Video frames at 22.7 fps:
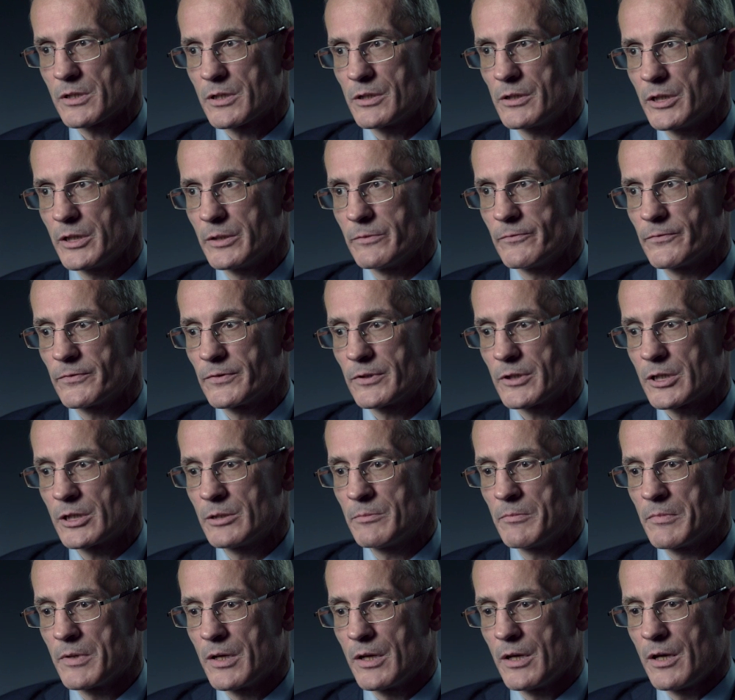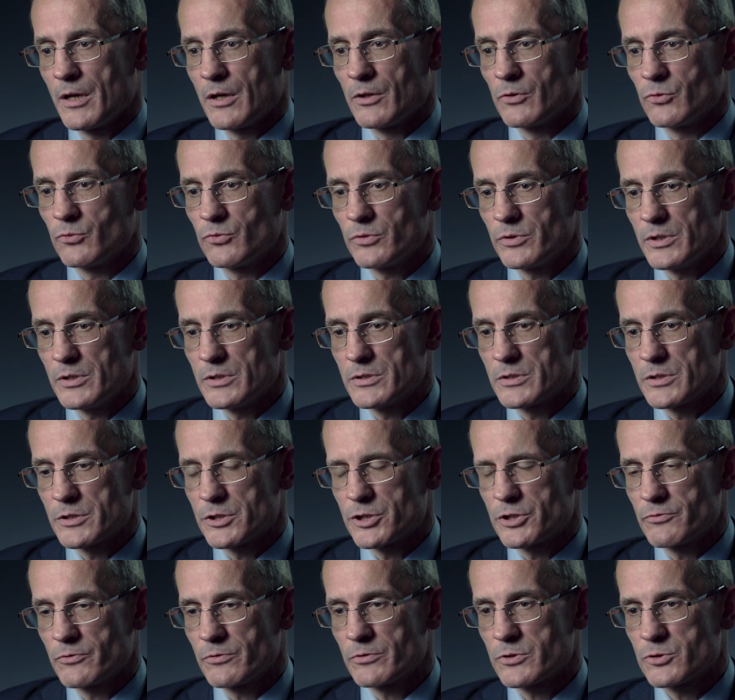Николаем II, ну, из-за
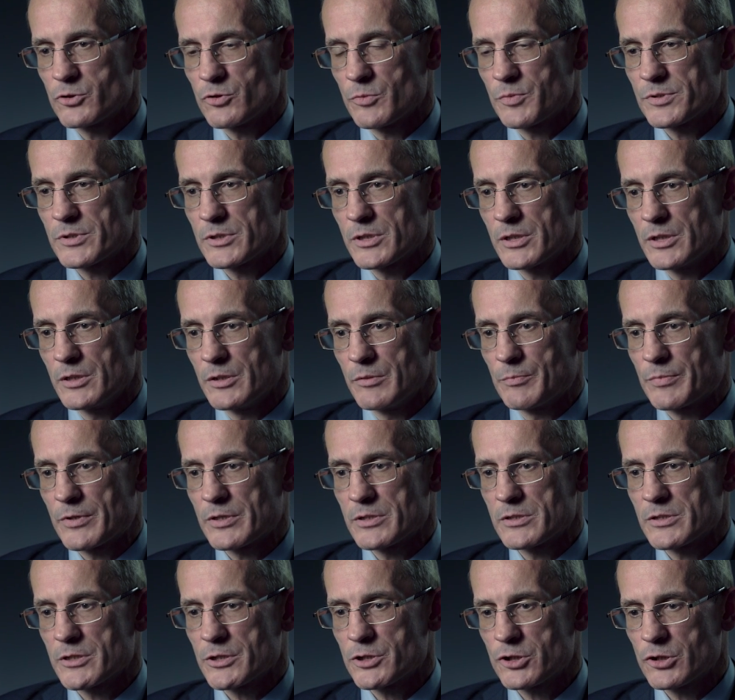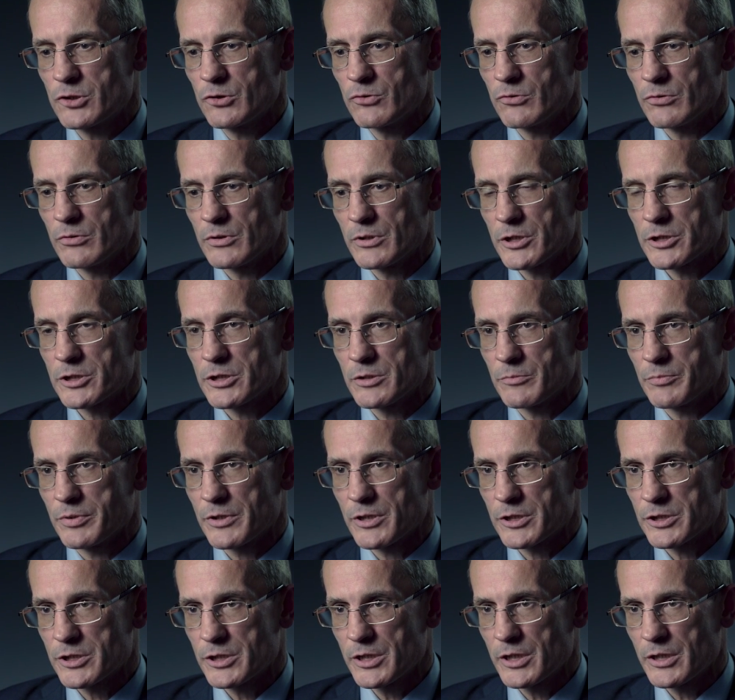чего, собственно, и произошло наше
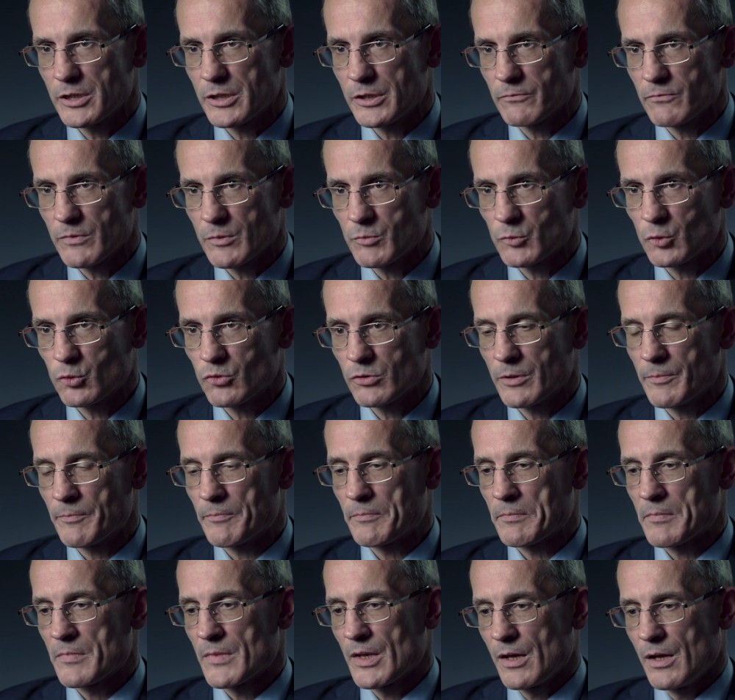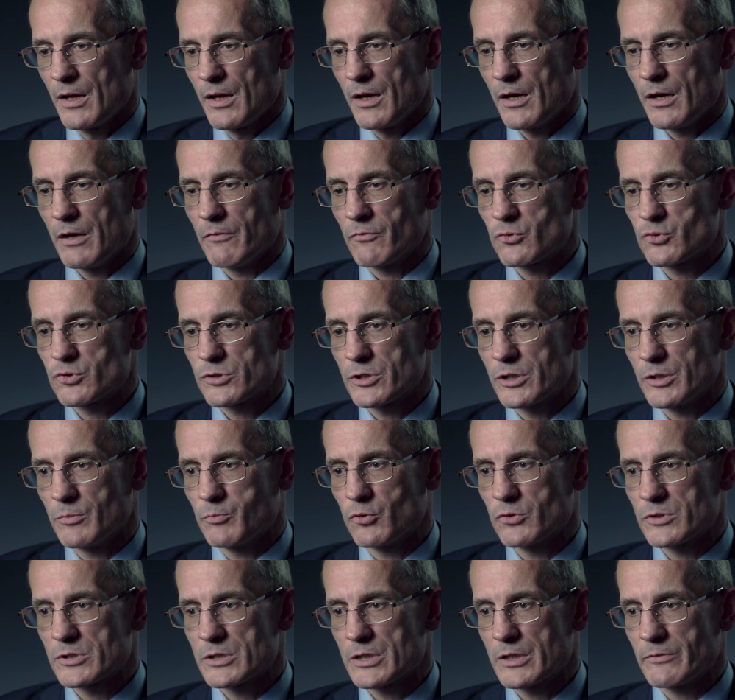поражение во многом а, в
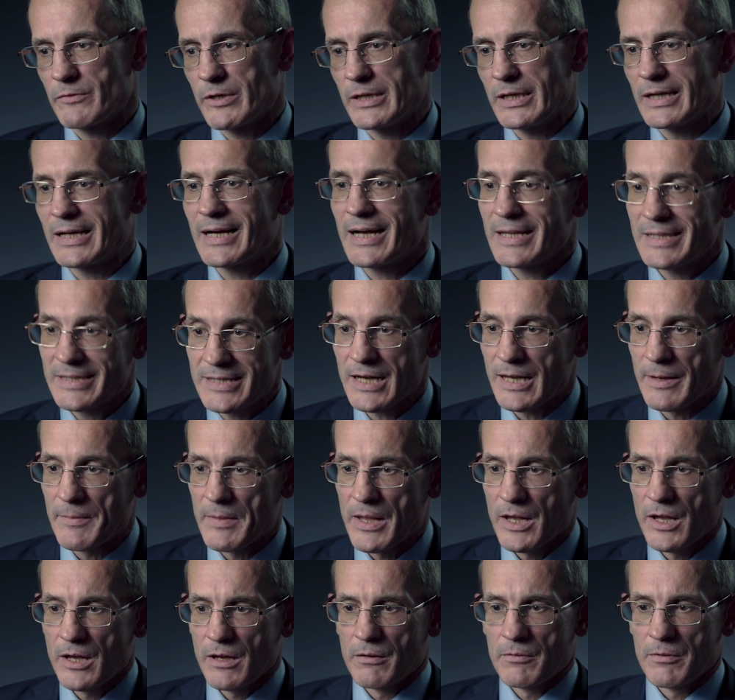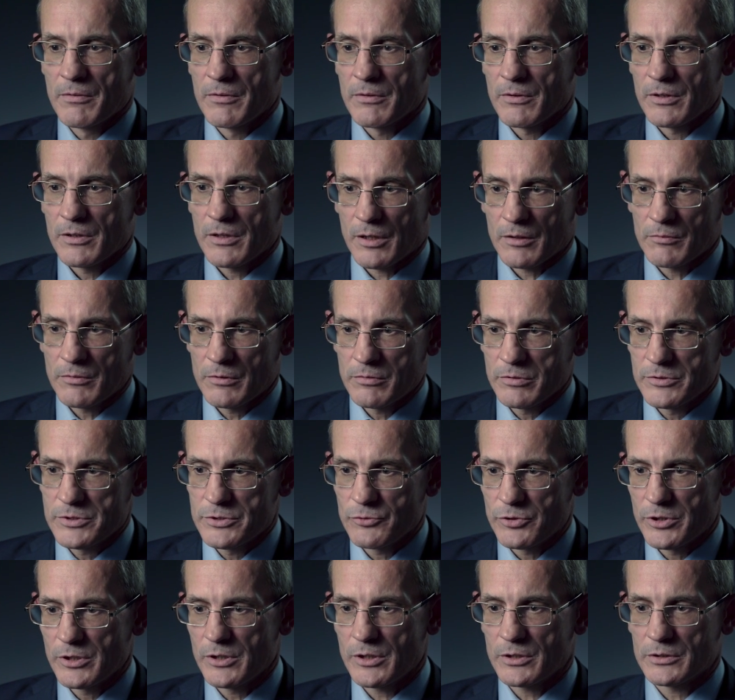русско-японской войне. Хотя как
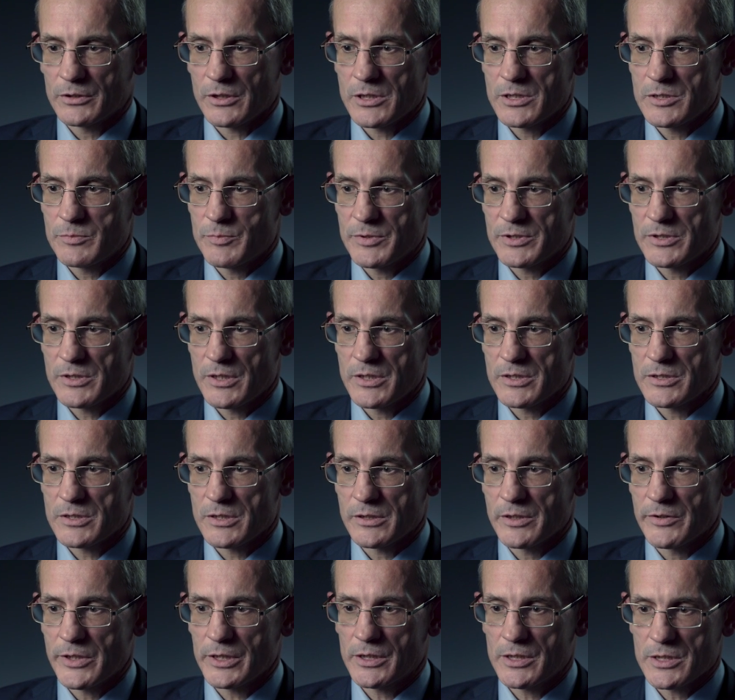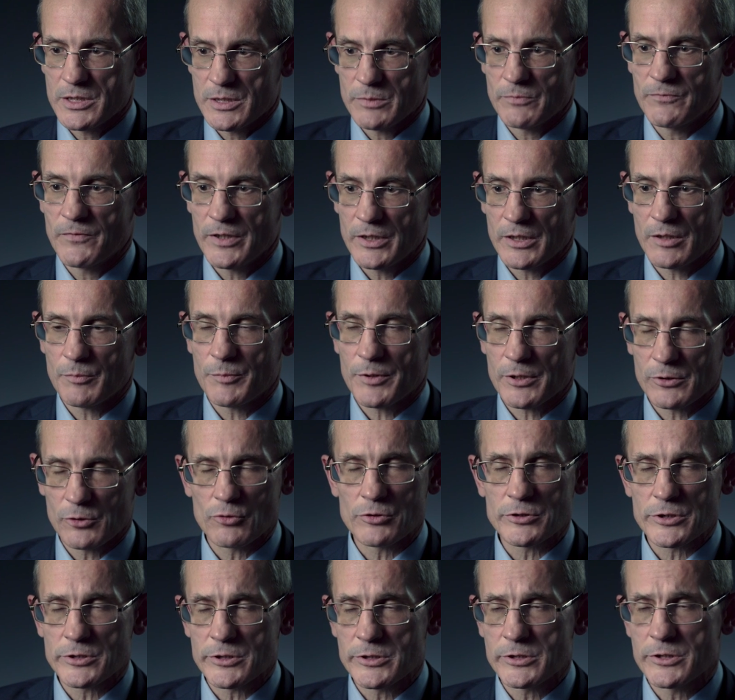сегодня некоторые специалисты говорят, если бы война
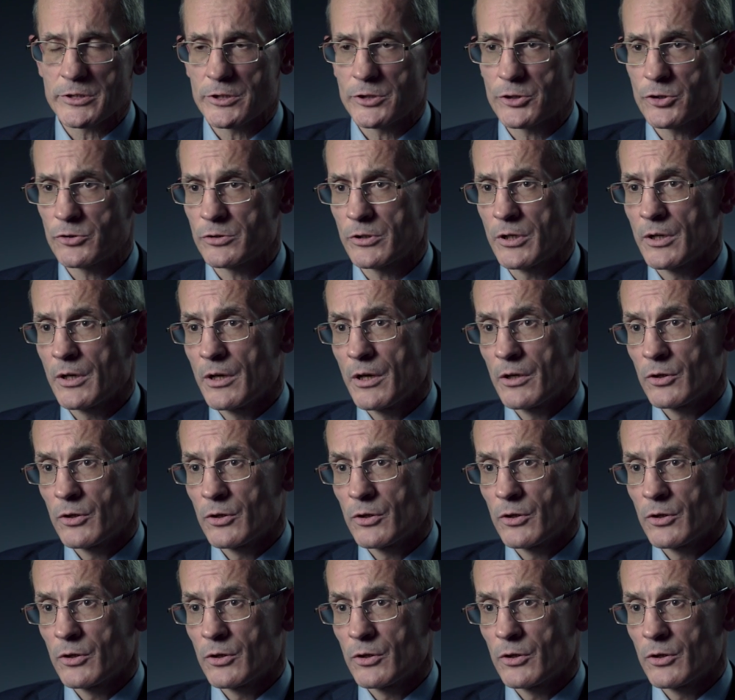продолжилась еще